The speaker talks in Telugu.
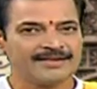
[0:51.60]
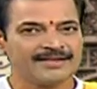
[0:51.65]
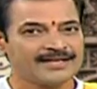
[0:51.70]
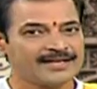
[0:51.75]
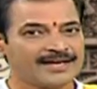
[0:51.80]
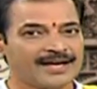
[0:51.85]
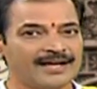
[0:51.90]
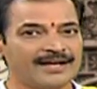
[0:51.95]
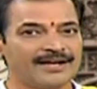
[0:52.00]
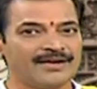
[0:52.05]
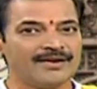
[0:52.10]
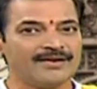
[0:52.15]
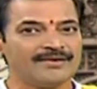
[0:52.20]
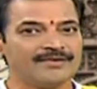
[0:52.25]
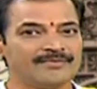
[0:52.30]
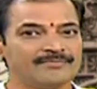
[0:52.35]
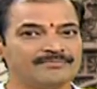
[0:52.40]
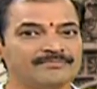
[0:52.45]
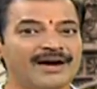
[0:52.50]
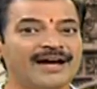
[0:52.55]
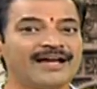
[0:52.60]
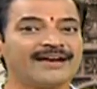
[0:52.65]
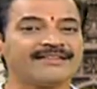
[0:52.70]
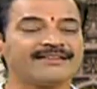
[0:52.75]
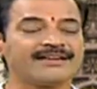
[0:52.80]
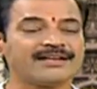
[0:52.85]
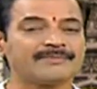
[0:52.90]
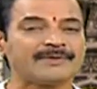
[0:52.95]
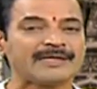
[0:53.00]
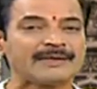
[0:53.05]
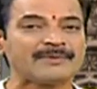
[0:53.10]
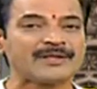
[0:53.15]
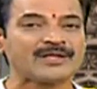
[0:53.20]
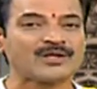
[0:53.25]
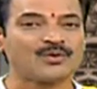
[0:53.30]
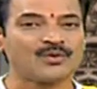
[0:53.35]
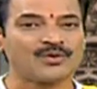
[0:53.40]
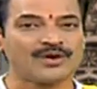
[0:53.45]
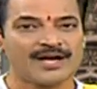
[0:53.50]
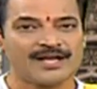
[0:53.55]
ఇక మానసిక పరమైన
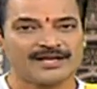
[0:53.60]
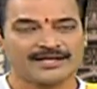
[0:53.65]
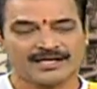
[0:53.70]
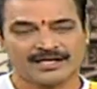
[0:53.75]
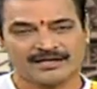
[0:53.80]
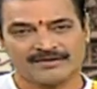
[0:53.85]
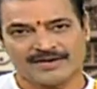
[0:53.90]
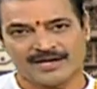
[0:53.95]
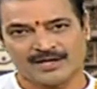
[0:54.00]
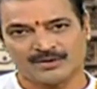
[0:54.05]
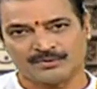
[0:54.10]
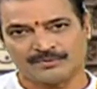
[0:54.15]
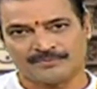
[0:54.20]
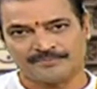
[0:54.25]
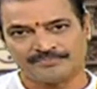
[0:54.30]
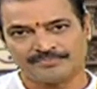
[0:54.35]
రోగాలు కలవారు